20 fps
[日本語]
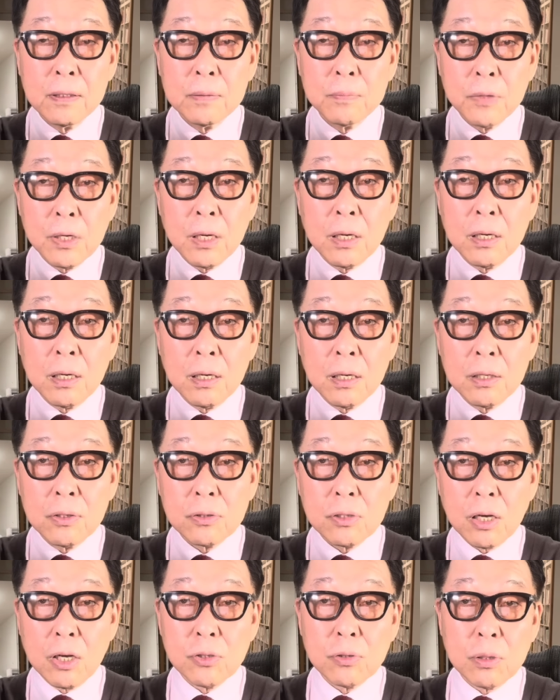まあ、
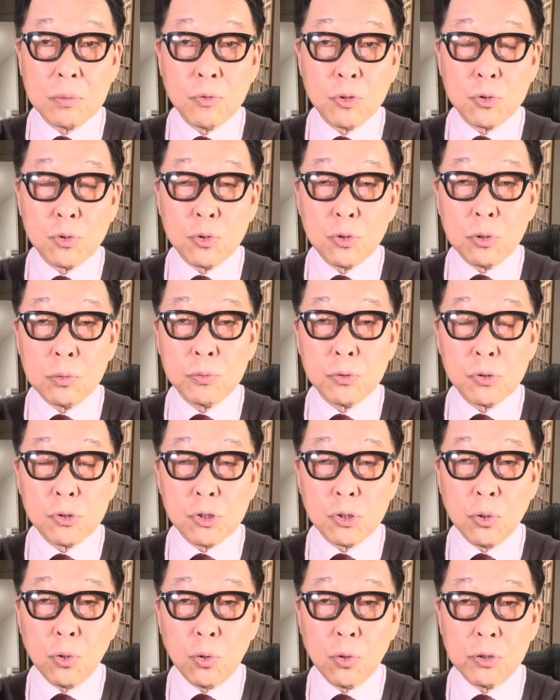最初はもう中部
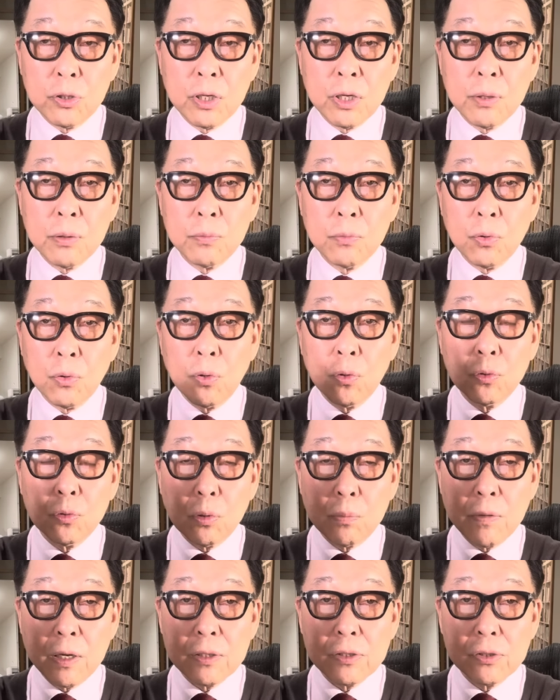地方にドーン
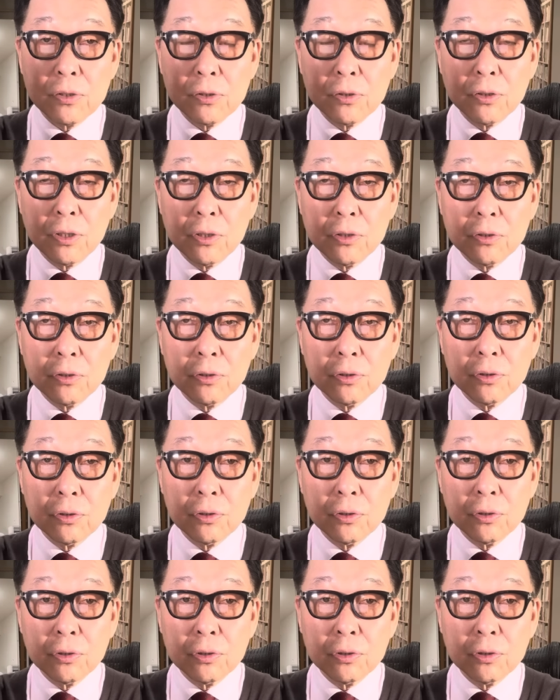とまっすぐ行
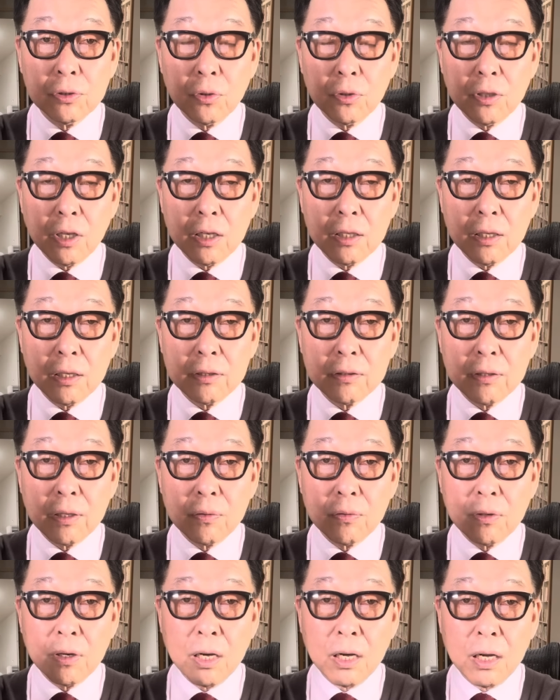く予定だった
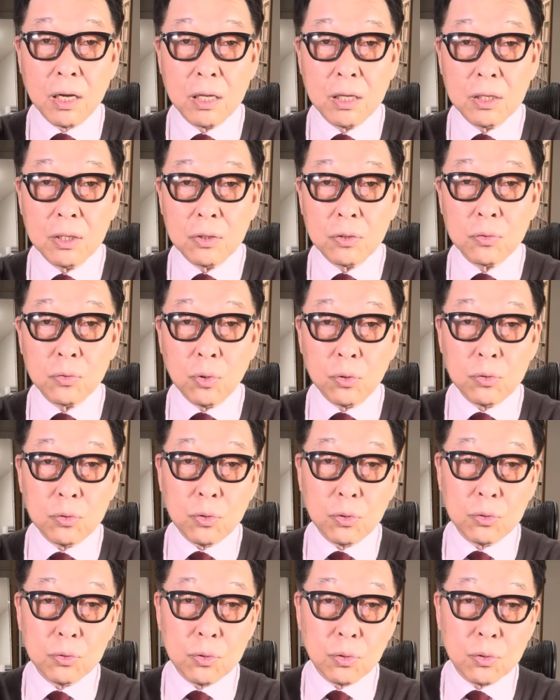のが、どん
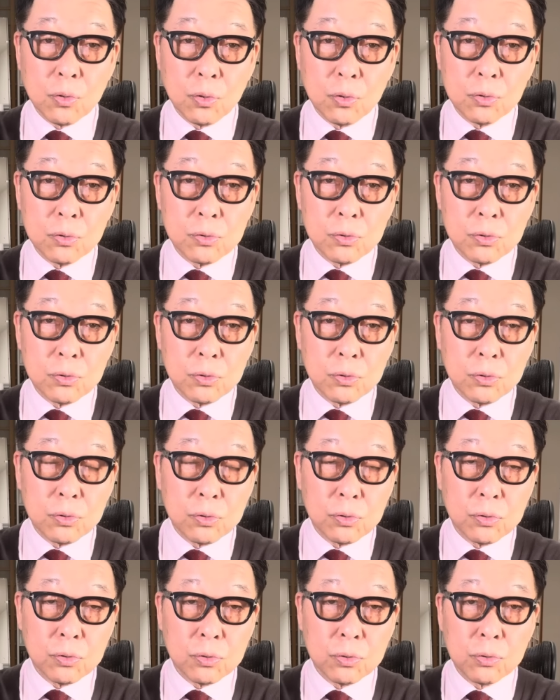どんとこう
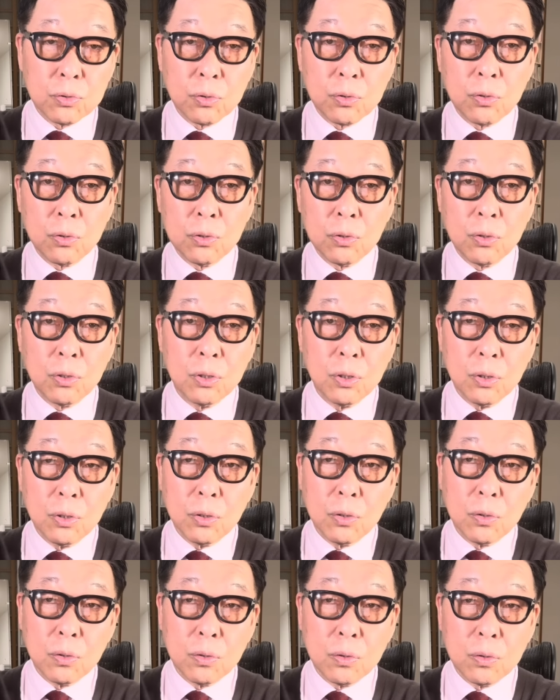ずーっとこの
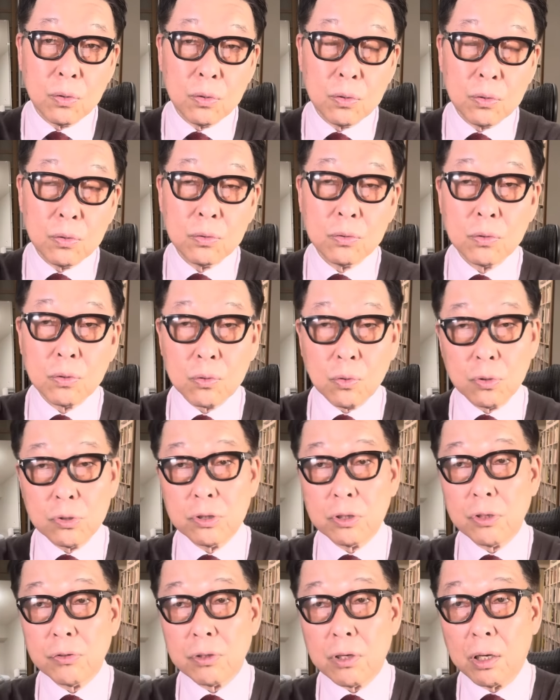こっ
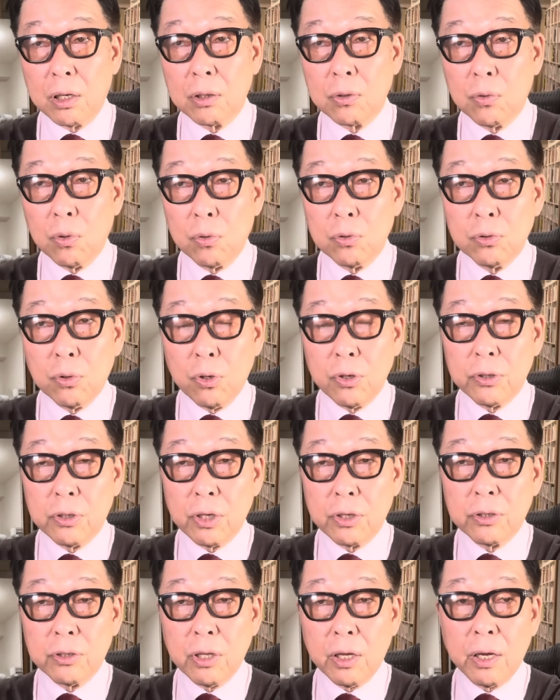ちですか、こう動い
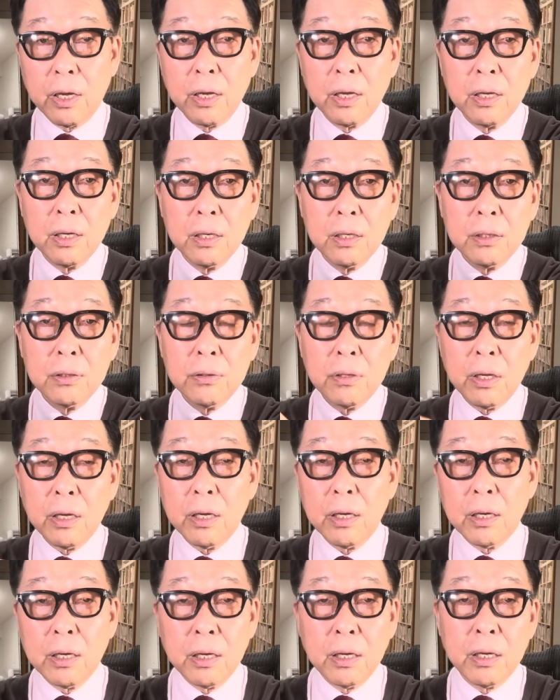てきて、
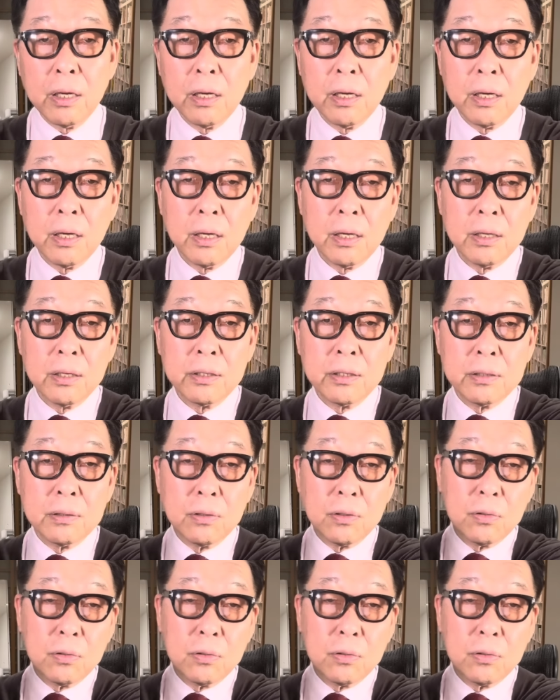で、えー、